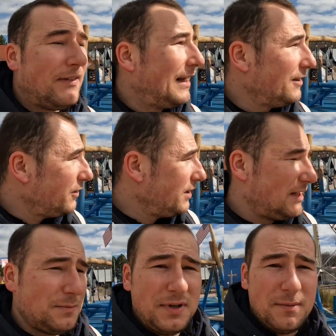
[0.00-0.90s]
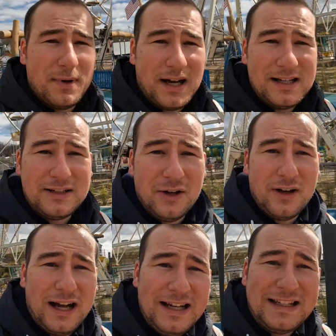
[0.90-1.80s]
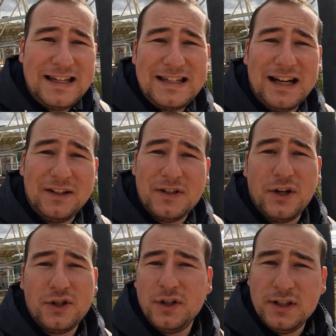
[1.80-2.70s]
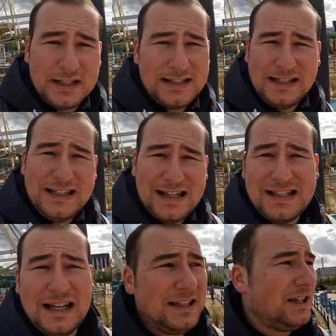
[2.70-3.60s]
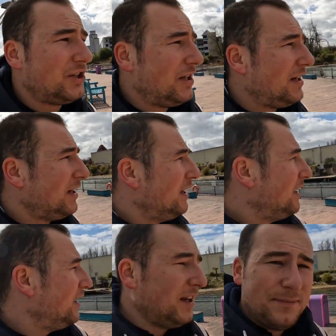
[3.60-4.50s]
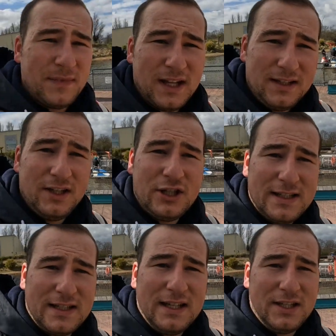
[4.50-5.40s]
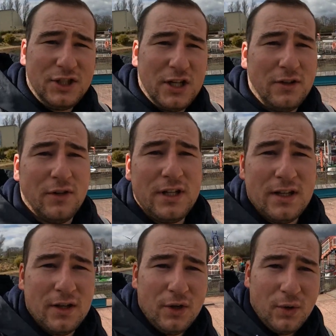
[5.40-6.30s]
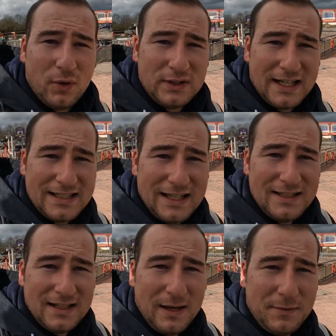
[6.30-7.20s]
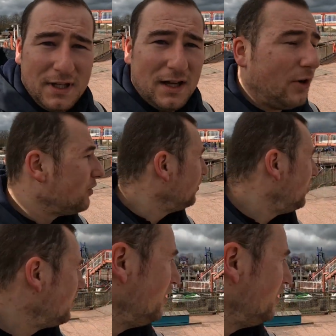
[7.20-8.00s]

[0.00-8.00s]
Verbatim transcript: erwarten euch in diesem Themenbereich noch ein Riesenrad, was auch schon äh, tatsächlich sehr, sehr lange hier steht. Ähm, die Jetskis stehen auch noch hier. Und ganz hinten habt ihr auch noch,